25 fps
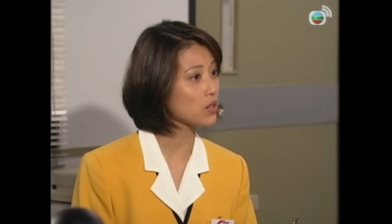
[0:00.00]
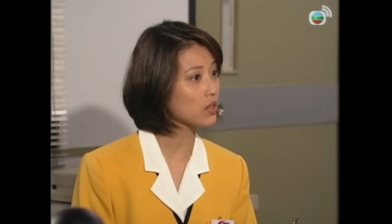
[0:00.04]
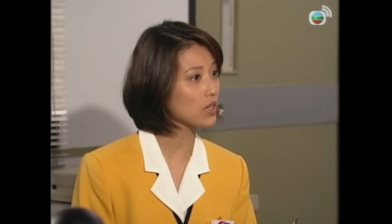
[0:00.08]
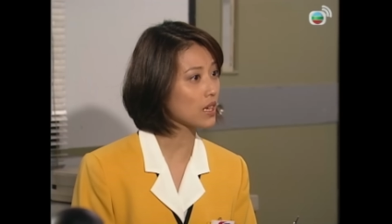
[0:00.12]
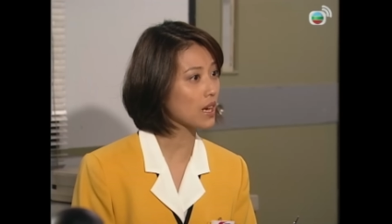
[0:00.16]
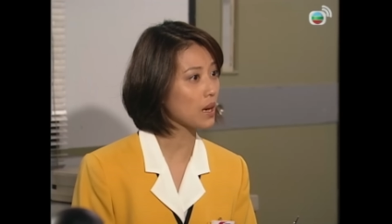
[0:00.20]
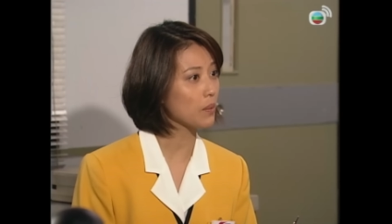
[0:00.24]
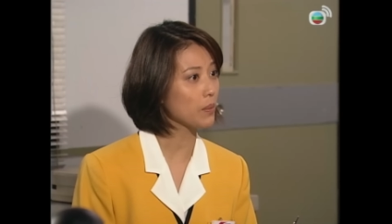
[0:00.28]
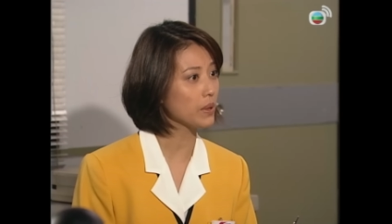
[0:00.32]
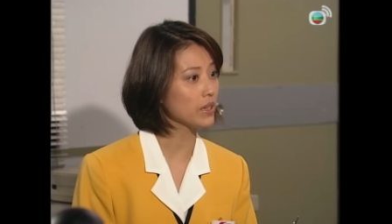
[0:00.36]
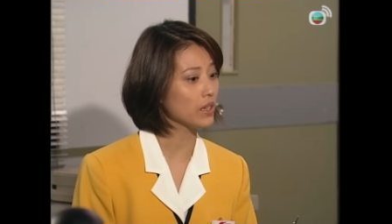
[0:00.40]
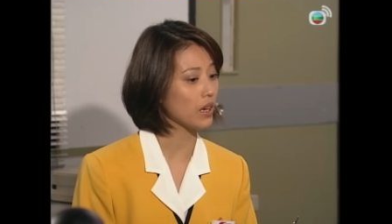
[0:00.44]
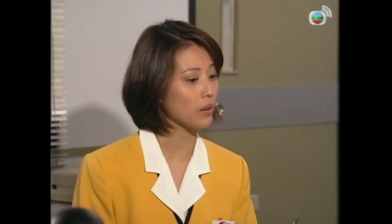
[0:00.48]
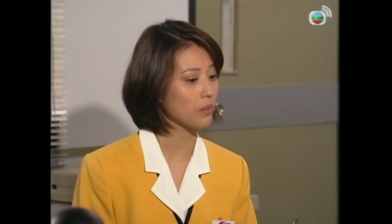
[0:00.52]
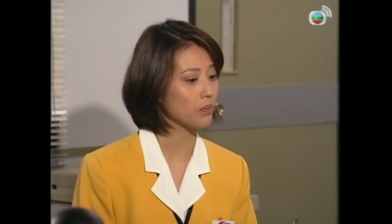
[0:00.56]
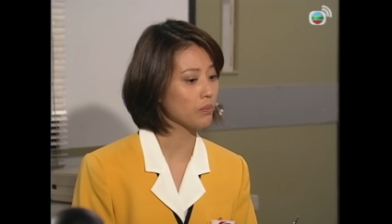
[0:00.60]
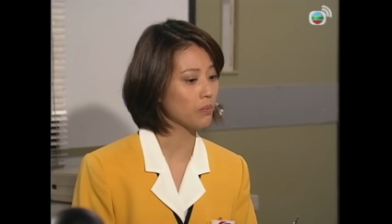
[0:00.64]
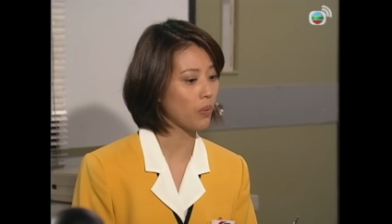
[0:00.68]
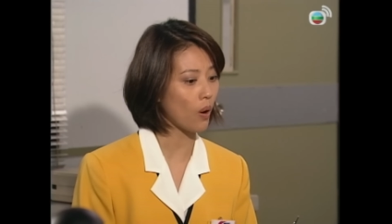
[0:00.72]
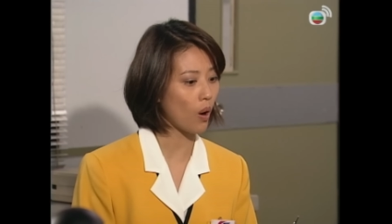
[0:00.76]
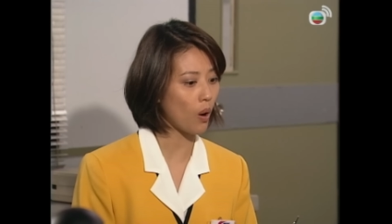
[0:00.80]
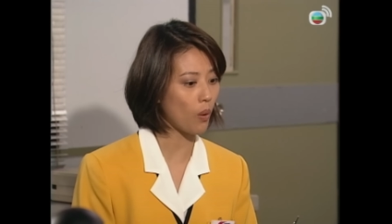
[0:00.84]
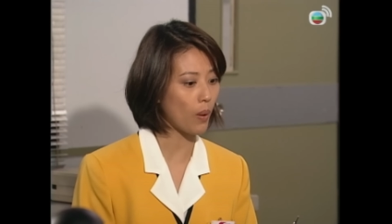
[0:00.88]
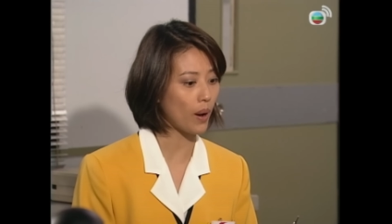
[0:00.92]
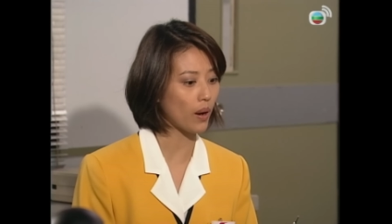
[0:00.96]
Vì thứ dân
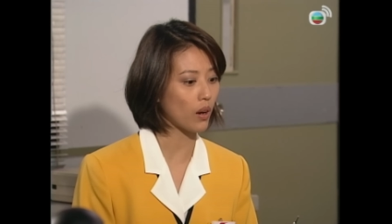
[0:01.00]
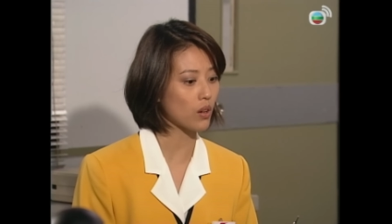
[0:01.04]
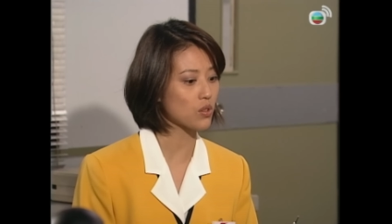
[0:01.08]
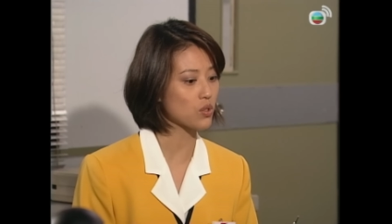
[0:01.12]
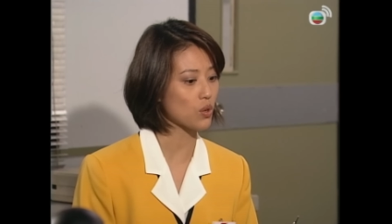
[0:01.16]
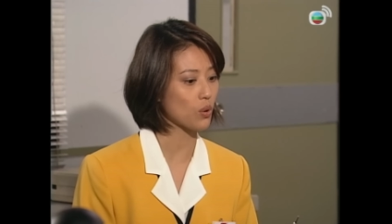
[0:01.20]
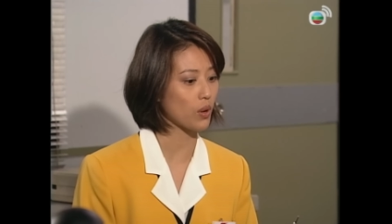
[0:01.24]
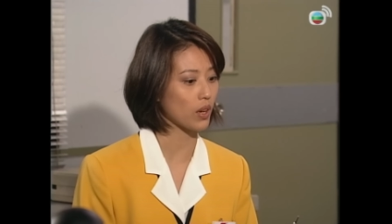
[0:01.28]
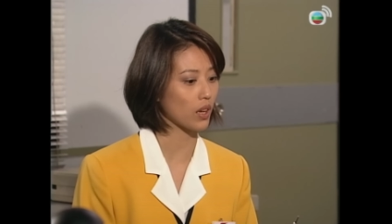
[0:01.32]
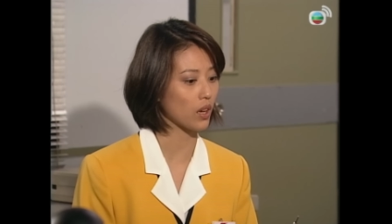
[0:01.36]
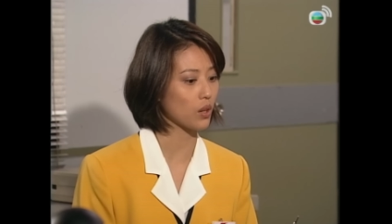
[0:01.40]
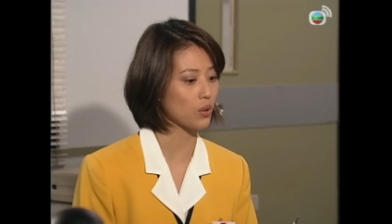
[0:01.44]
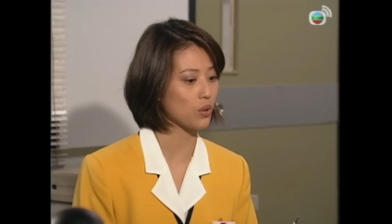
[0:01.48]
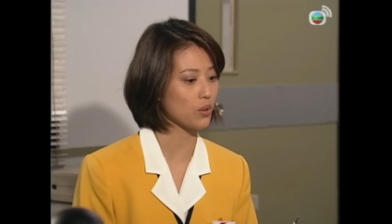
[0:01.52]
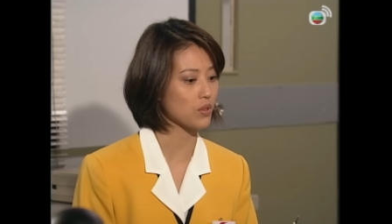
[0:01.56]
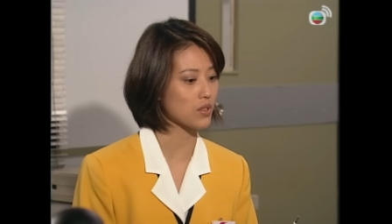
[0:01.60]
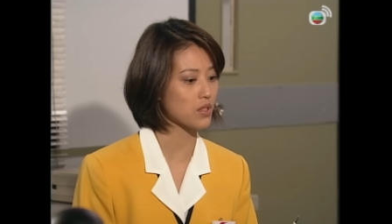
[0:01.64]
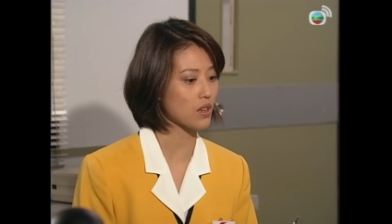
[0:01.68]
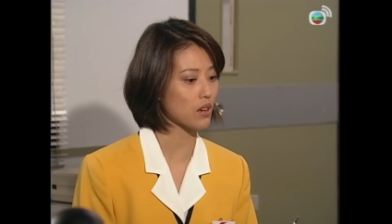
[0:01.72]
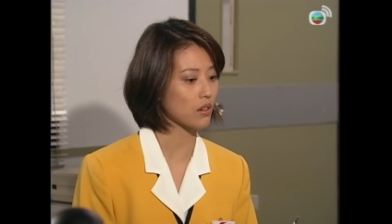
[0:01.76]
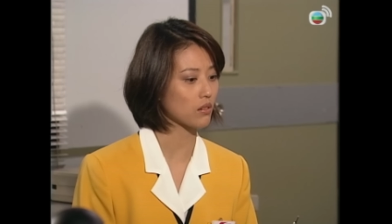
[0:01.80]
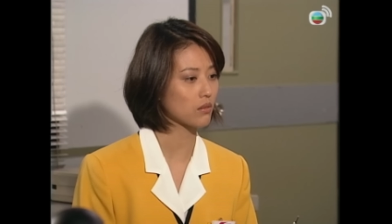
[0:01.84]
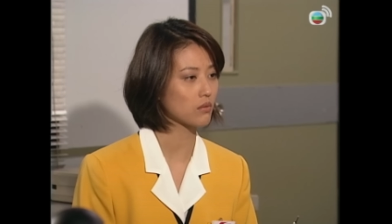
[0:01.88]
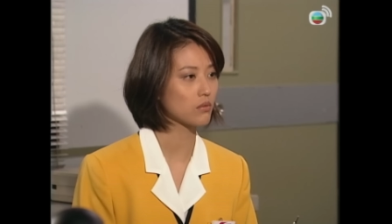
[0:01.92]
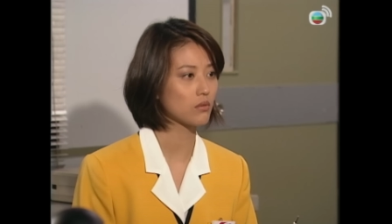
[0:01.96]
này mà phá hoại nguyên tắc làm người
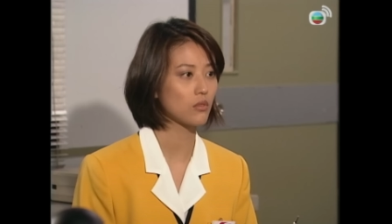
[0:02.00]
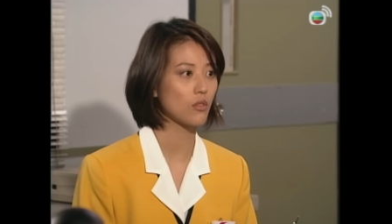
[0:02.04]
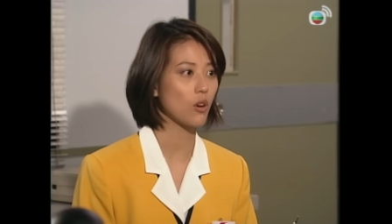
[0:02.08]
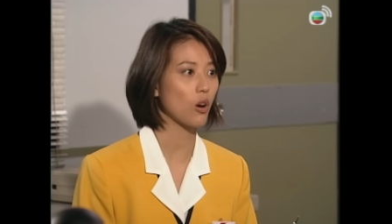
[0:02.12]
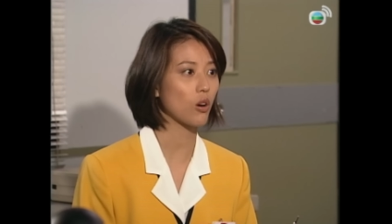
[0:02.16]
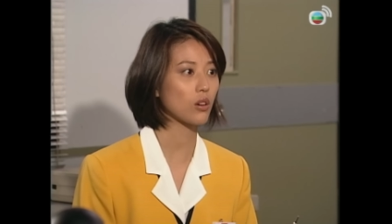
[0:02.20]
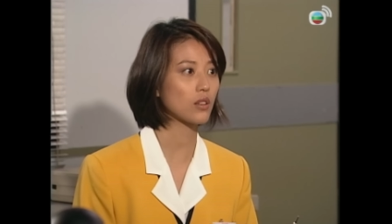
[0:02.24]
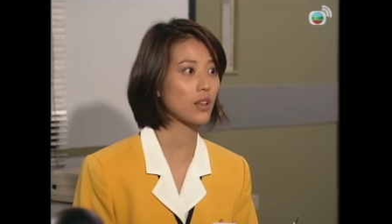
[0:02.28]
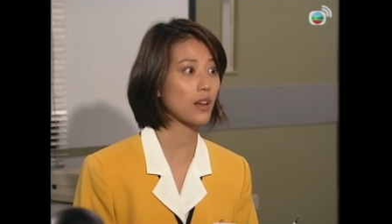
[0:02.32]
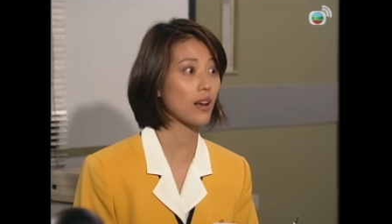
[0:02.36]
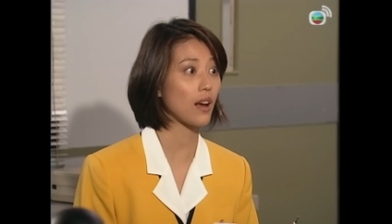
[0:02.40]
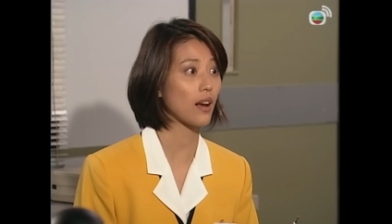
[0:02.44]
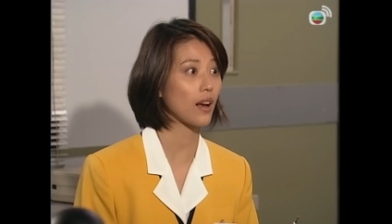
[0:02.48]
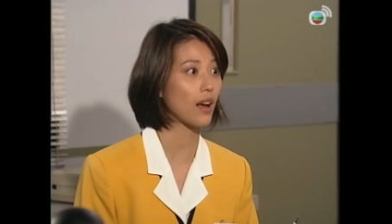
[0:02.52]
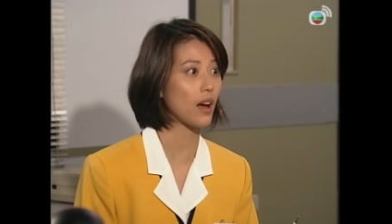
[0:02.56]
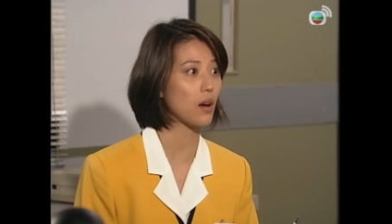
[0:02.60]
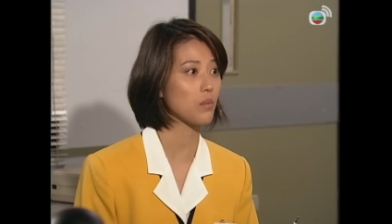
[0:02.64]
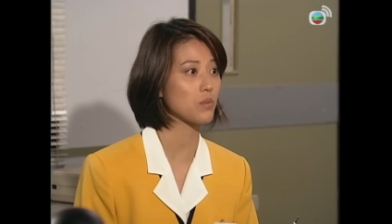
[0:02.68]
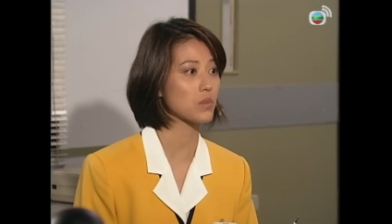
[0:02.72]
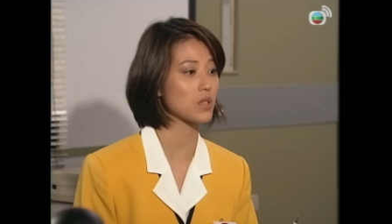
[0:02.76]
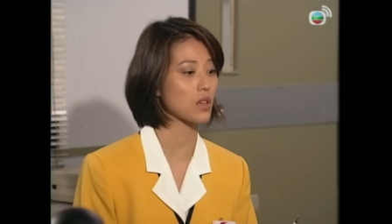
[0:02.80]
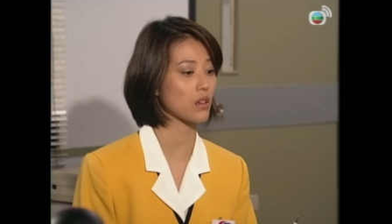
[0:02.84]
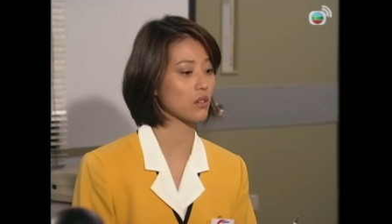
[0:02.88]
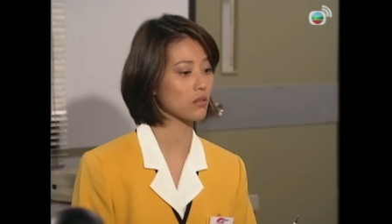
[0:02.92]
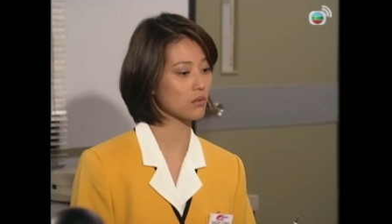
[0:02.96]
của tôi Tôi cảm thấy
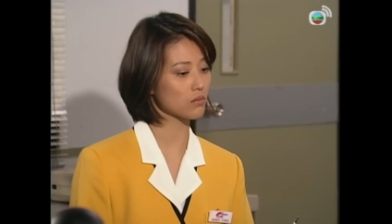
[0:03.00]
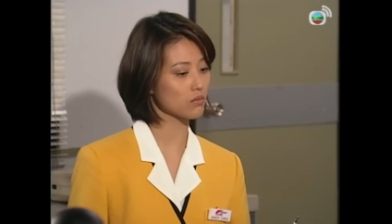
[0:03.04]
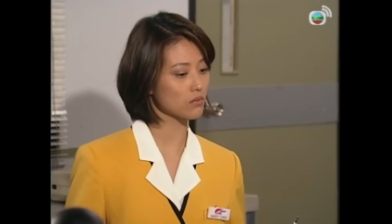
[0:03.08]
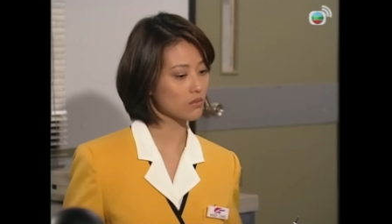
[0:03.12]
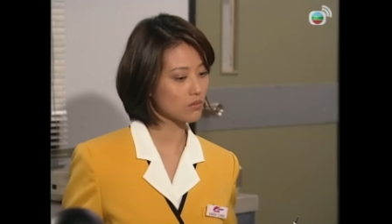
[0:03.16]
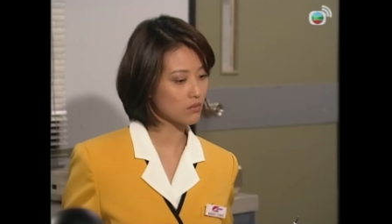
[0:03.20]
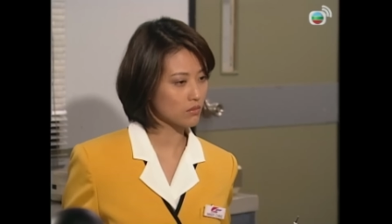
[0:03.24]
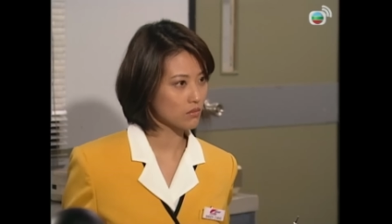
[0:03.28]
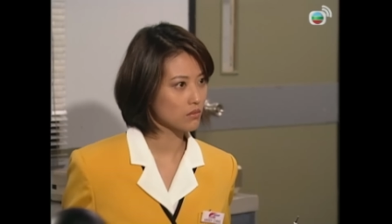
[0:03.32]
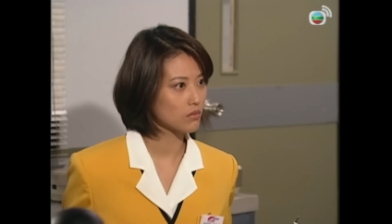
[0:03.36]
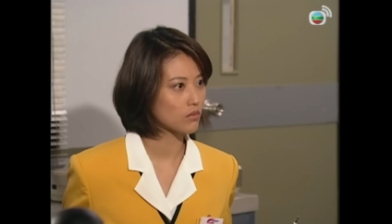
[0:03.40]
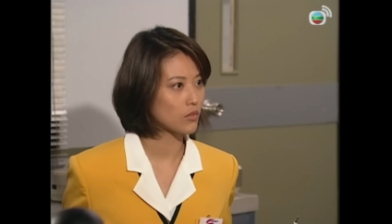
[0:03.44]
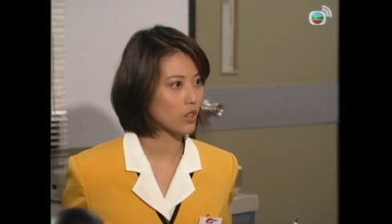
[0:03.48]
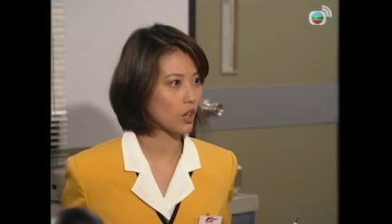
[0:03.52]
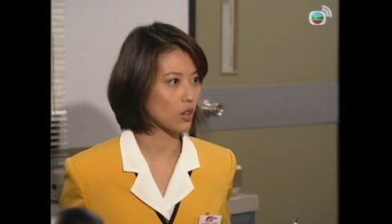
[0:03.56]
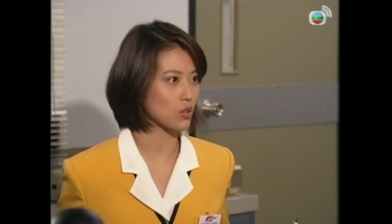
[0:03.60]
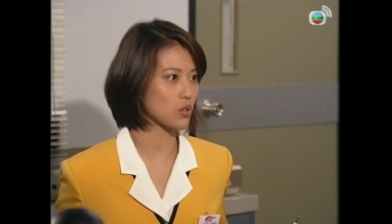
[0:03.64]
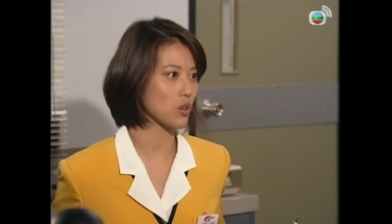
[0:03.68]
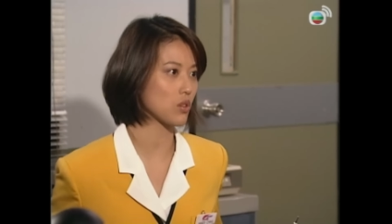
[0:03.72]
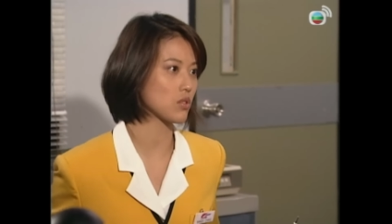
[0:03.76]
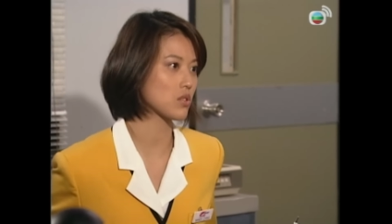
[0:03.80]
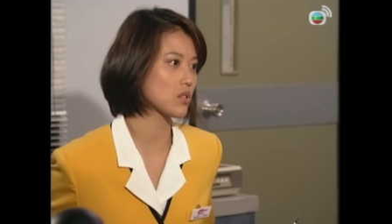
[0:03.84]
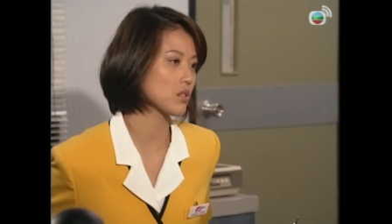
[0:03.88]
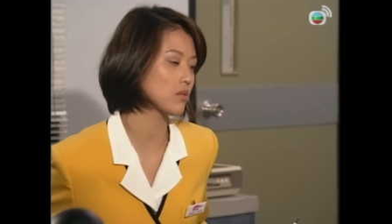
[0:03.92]
không đáng Tôi